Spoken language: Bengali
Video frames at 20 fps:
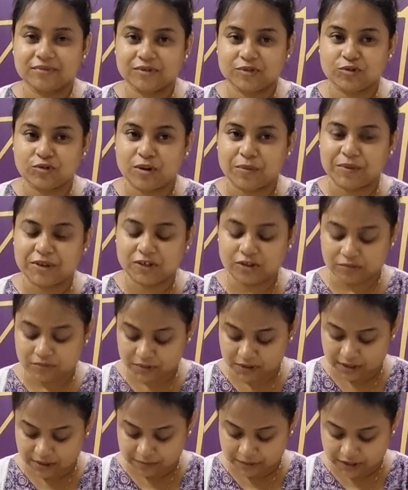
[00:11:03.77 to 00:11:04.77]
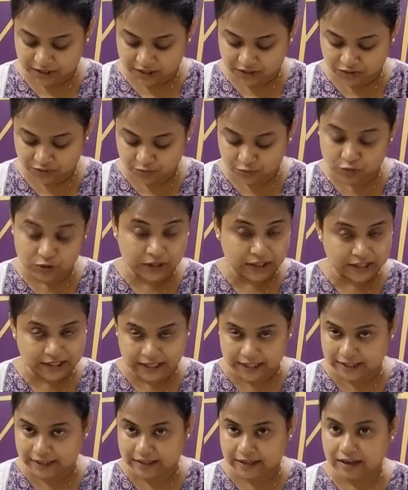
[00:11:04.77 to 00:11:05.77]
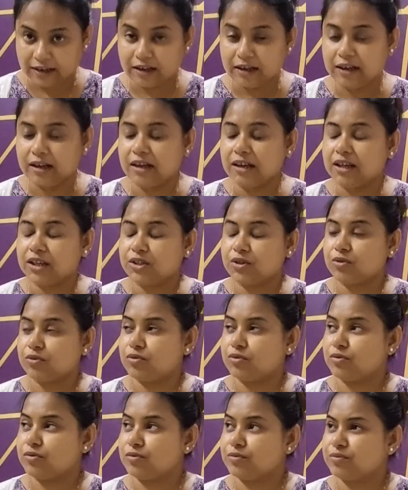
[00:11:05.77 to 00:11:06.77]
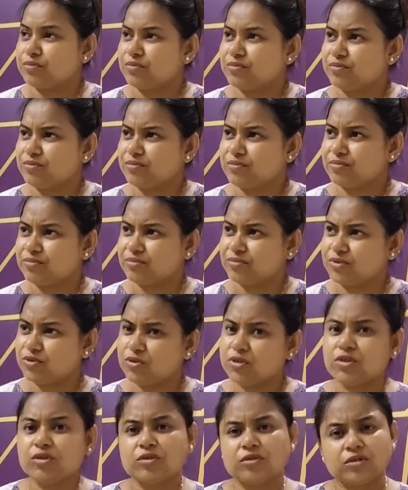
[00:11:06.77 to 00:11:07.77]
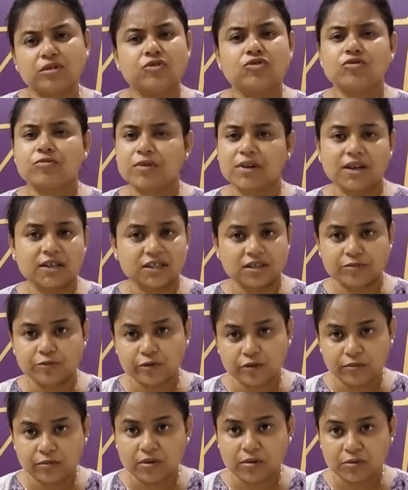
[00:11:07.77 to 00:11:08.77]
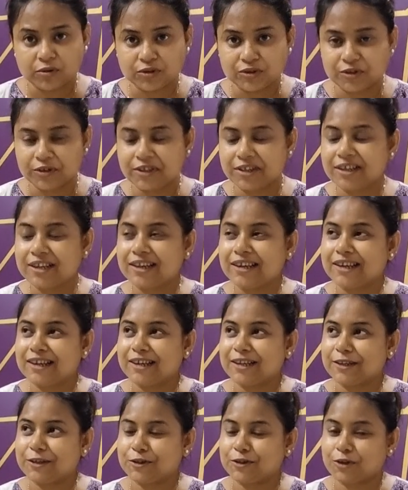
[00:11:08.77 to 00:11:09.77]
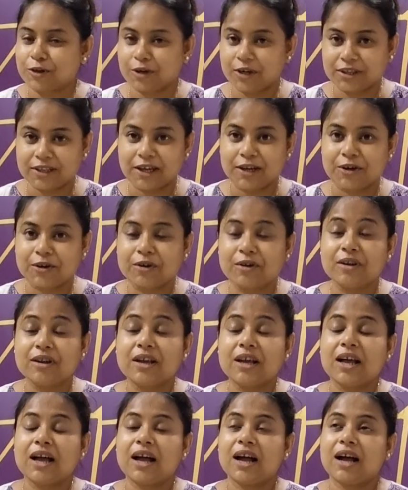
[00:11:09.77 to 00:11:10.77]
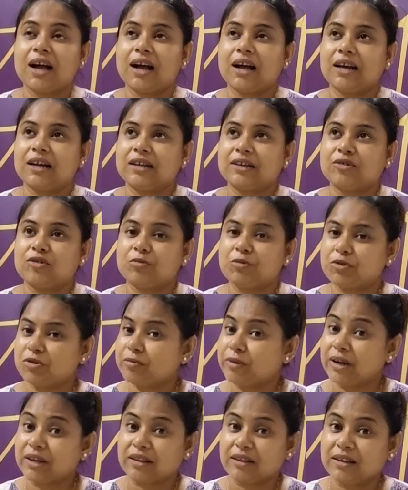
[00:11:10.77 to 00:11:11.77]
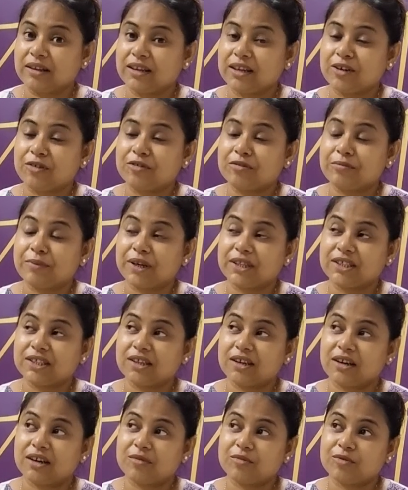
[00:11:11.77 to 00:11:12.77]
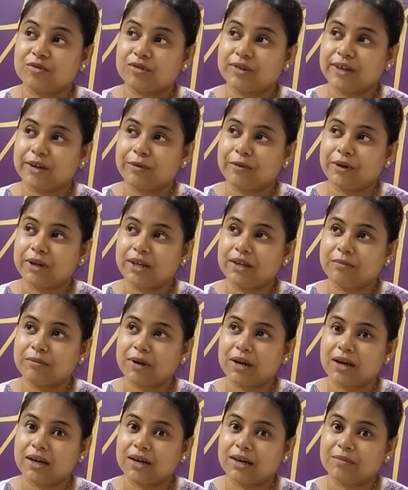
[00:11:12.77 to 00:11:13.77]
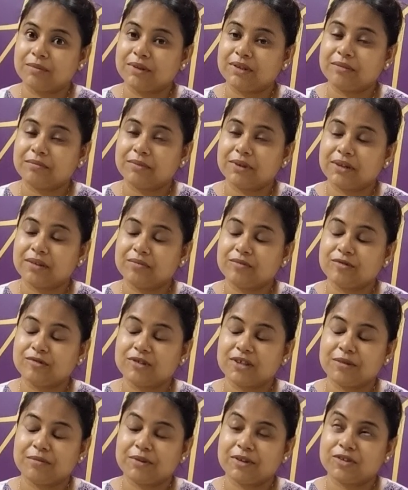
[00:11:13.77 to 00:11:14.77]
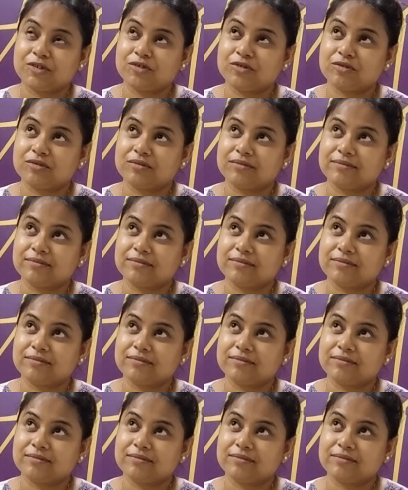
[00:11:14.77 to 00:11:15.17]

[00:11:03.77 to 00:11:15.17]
তো আমি এসব নিয়ে আর বেশি কিছু বলতে চাই না তো যদি কোনোদিন সময় আসে বলবো অবশ্যই তো সঙ্গে থাকো আর অমিত বাড়িতে নেই এখন পাশে থাকার মতো কেউই নেই মা আর আমি মানে বুঝতেই পারছো